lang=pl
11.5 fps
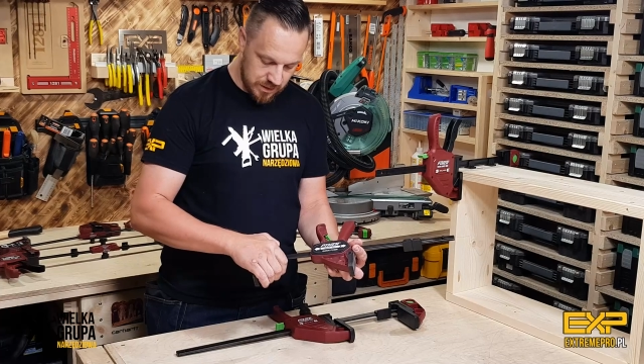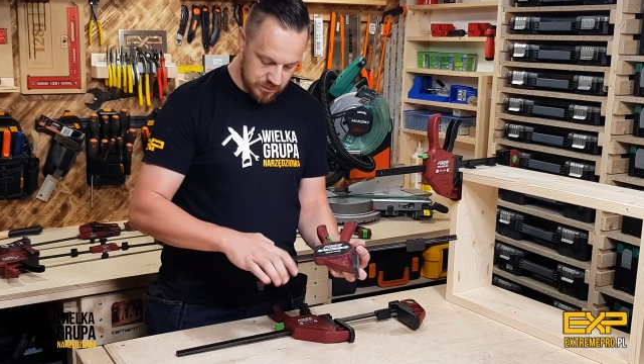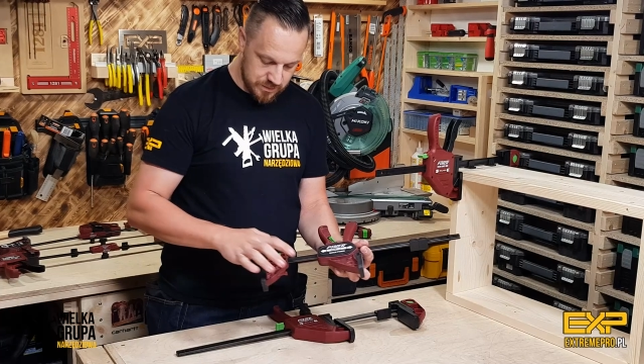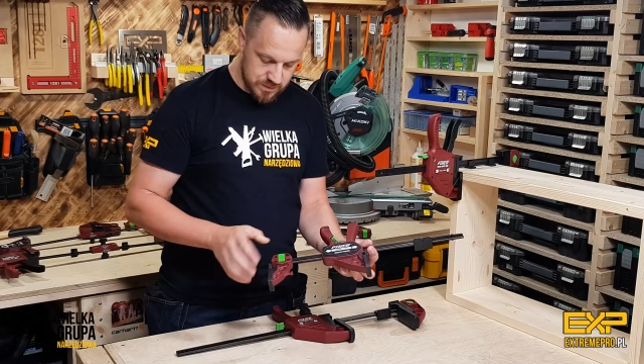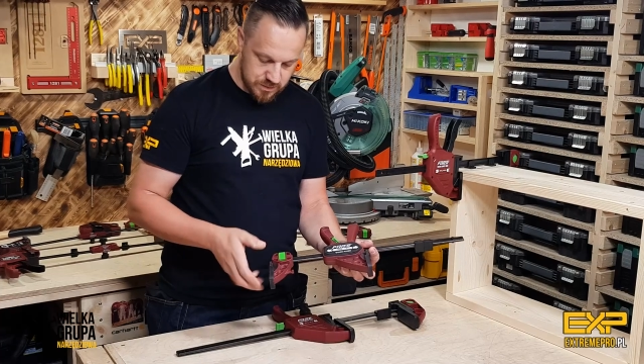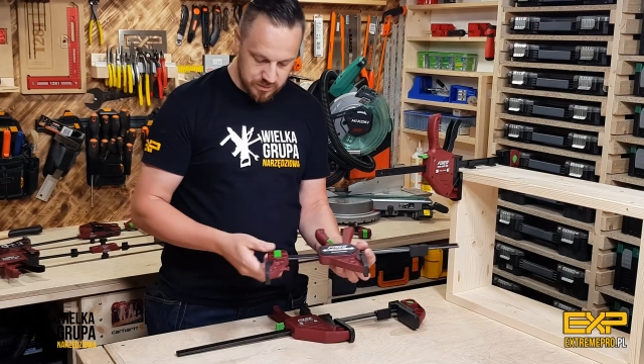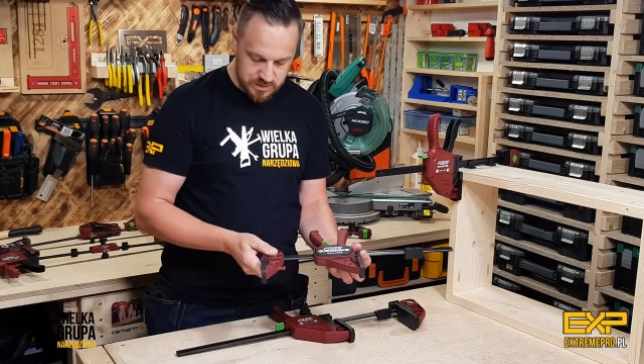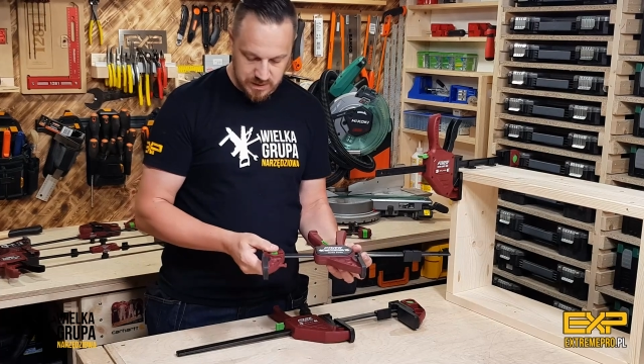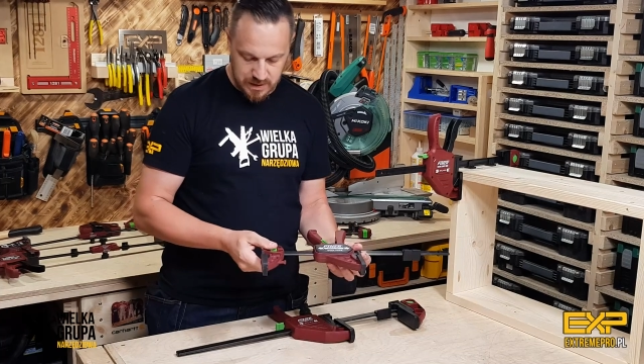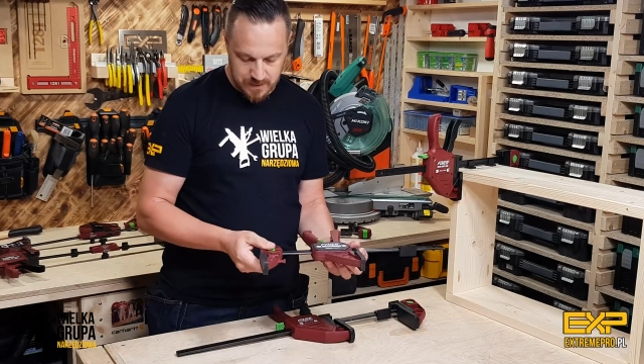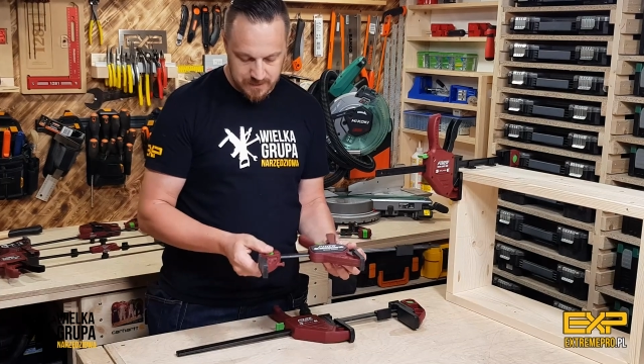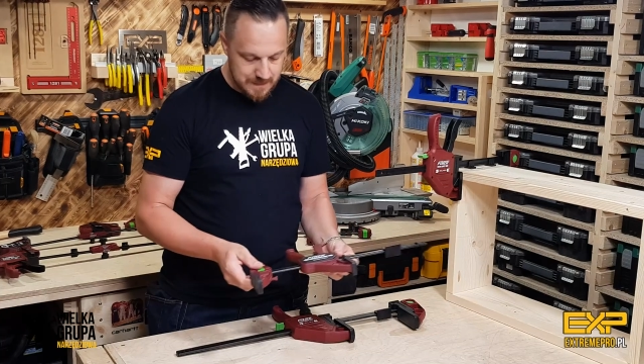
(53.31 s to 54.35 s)

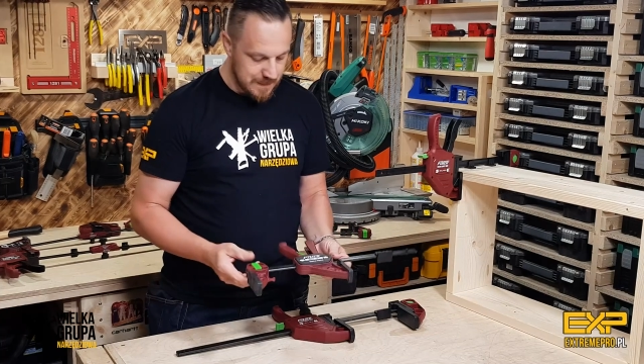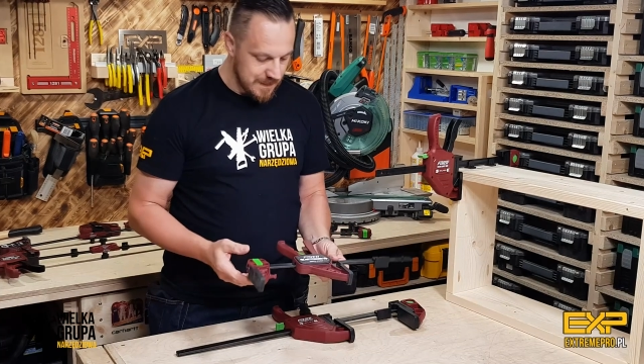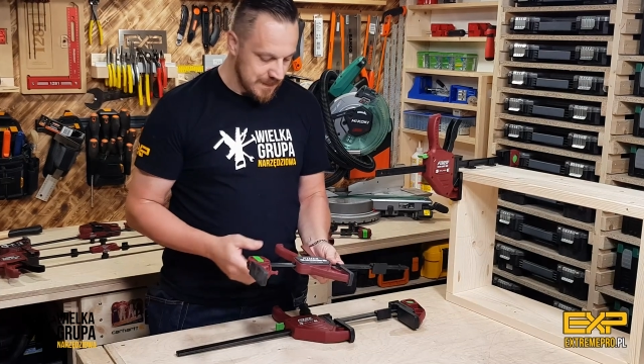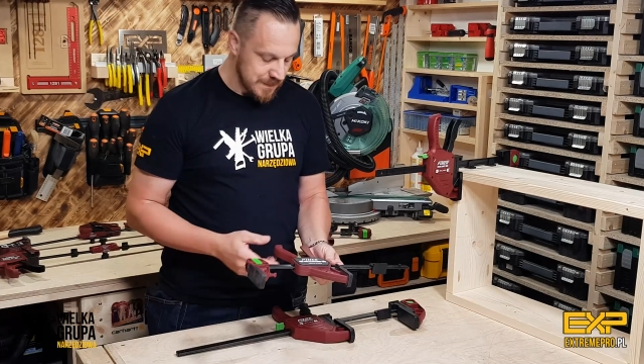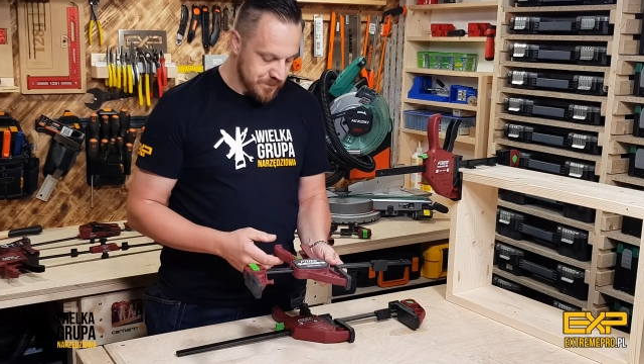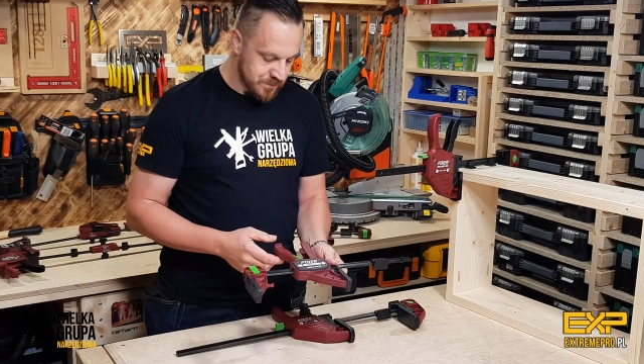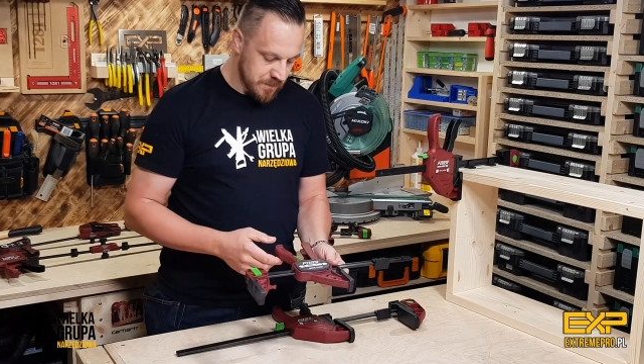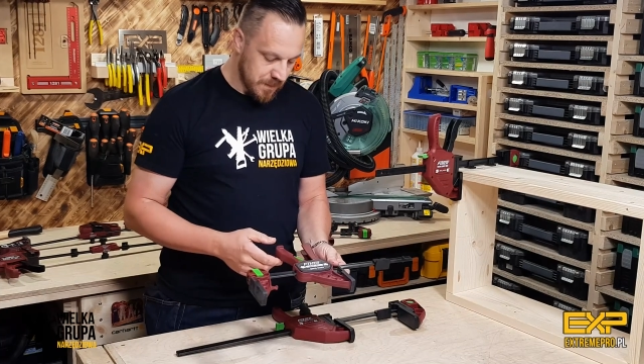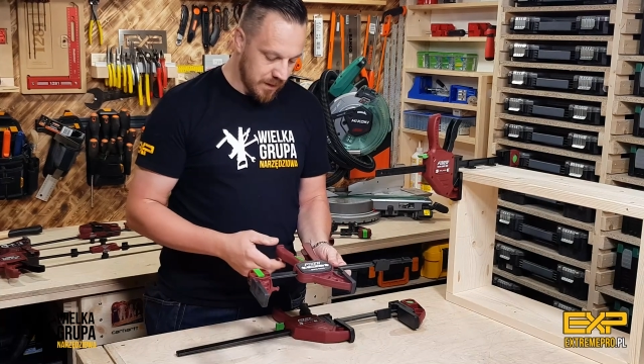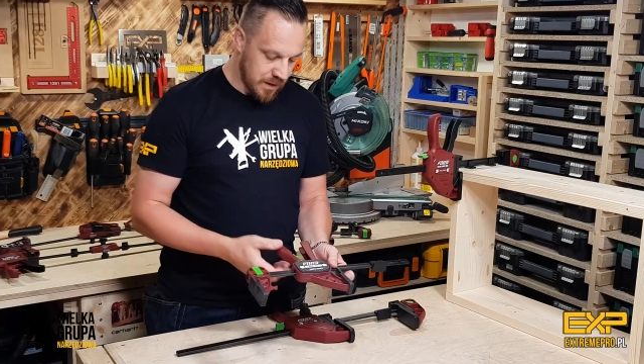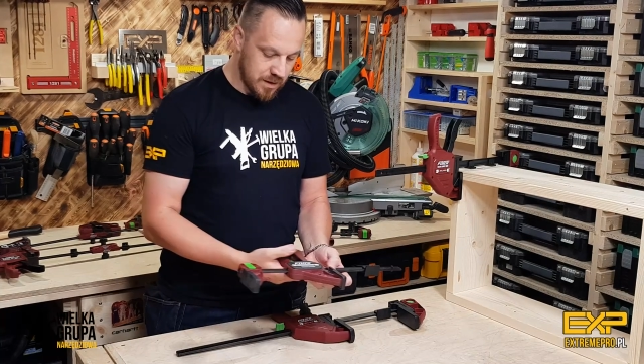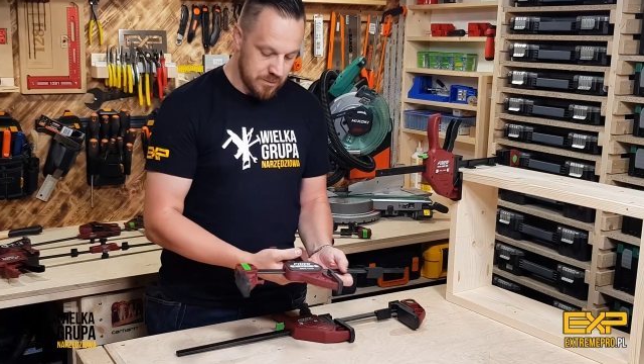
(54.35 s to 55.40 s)
konstrukcja.
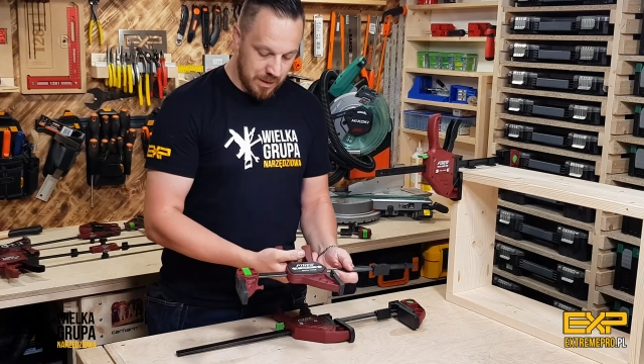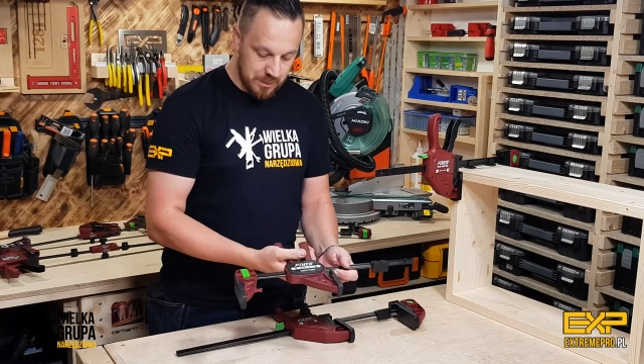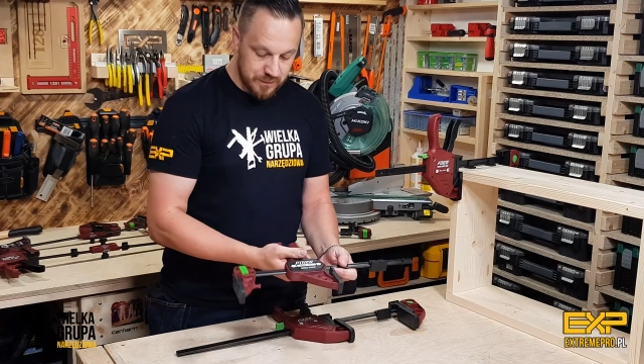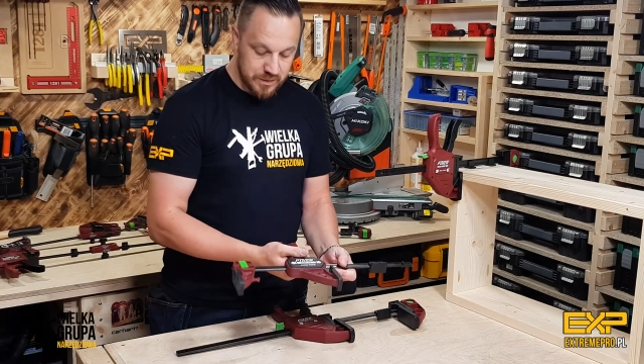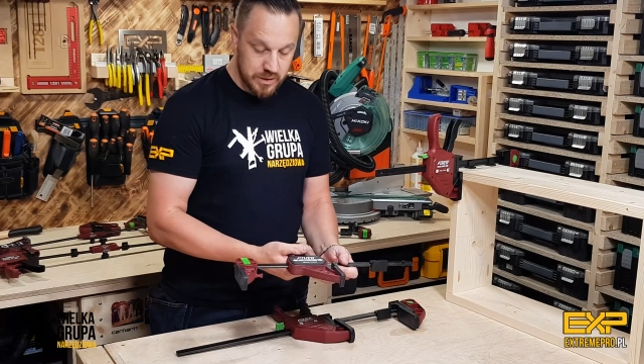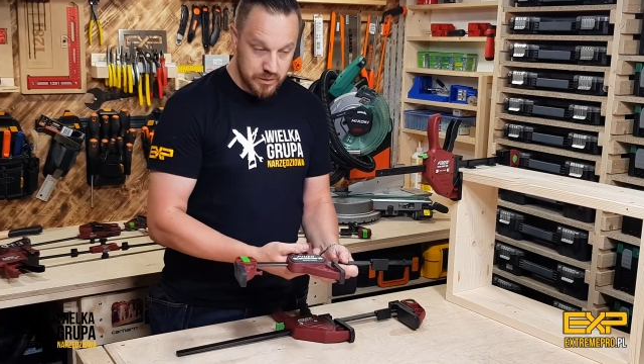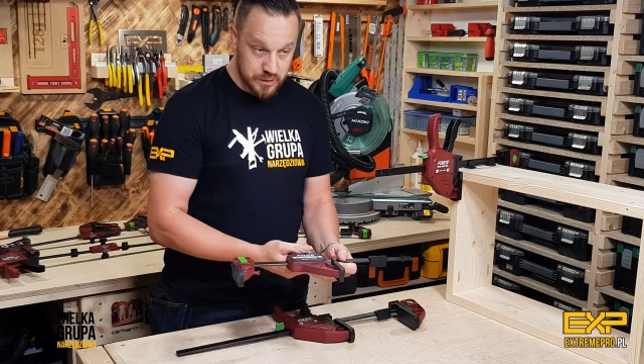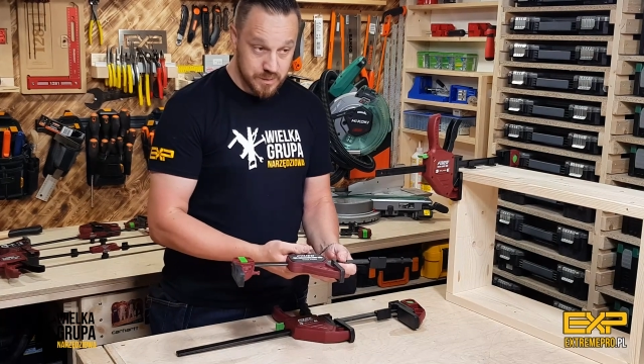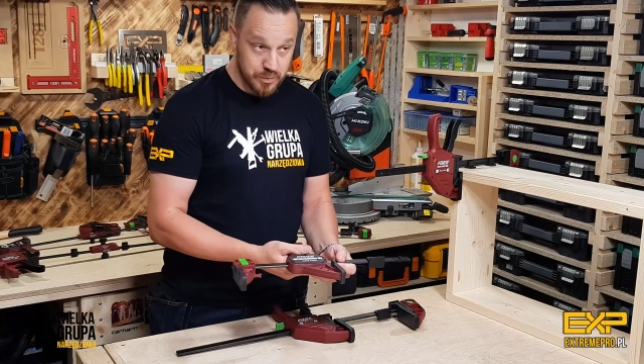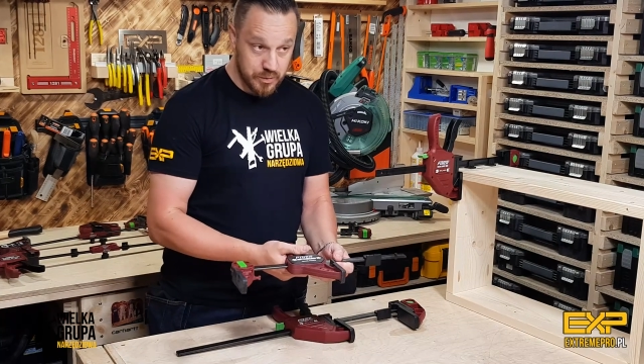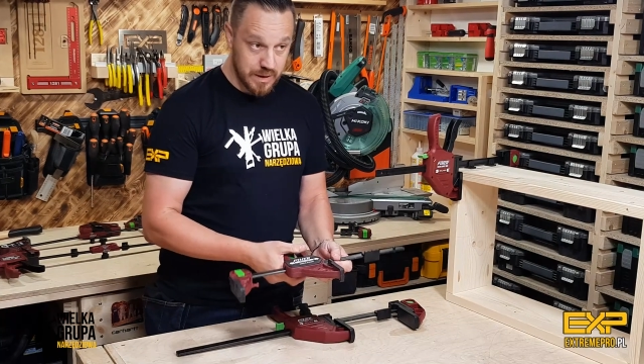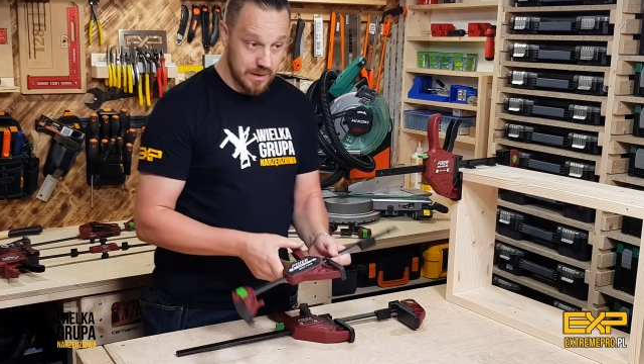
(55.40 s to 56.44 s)
Y, mamy wtedy
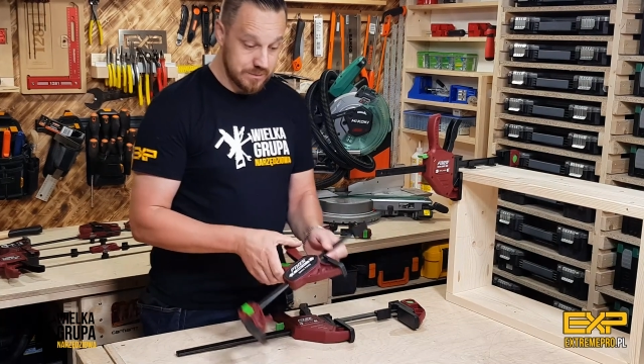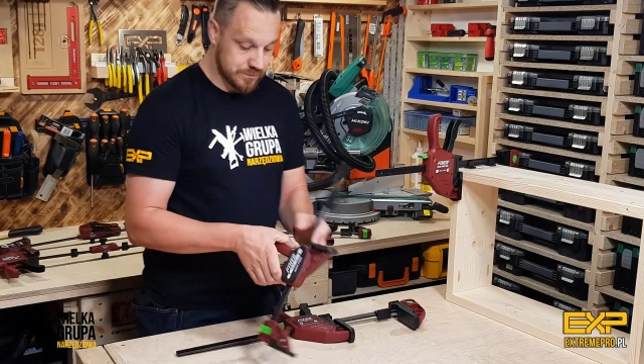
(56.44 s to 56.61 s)
rozpórkę.